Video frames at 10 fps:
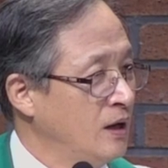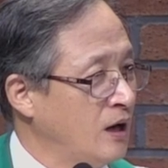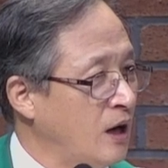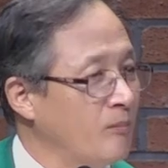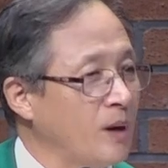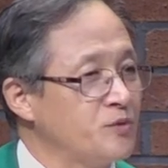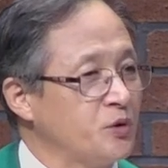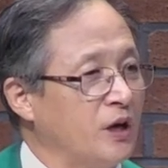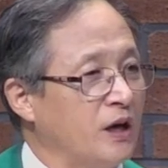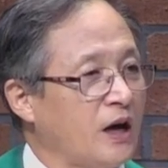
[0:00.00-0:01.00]

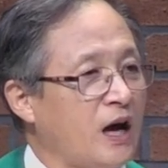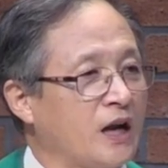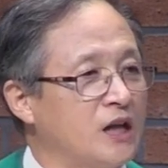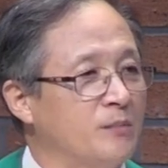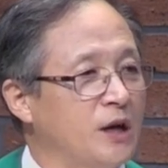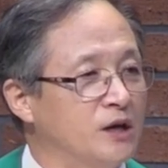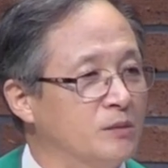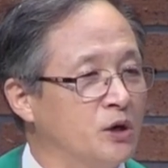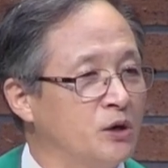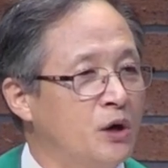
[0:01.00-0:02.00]
한밤중에 하나님의
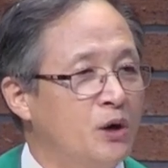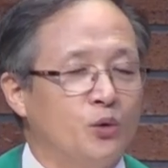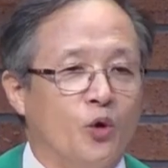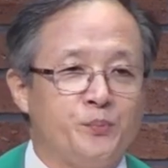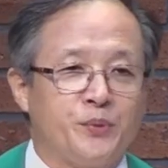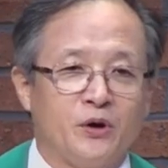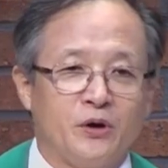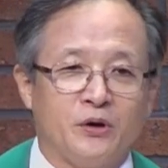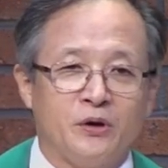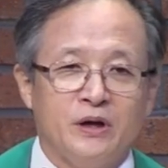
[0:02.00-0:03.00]
이름을
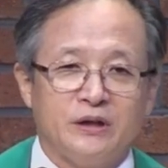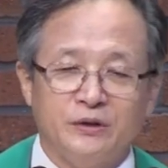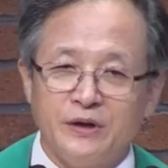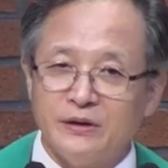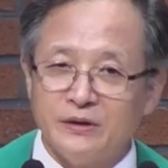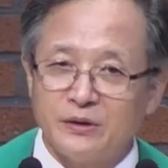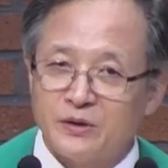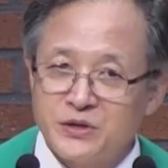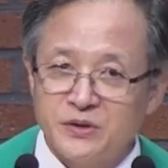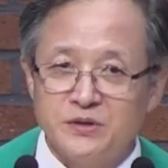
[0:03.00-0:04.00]
높여 드리는
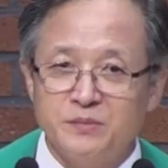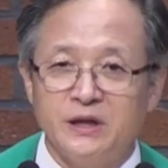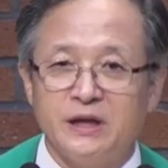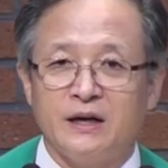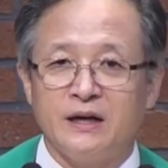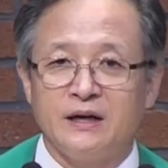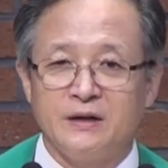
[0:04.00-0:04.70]
것이었습니다.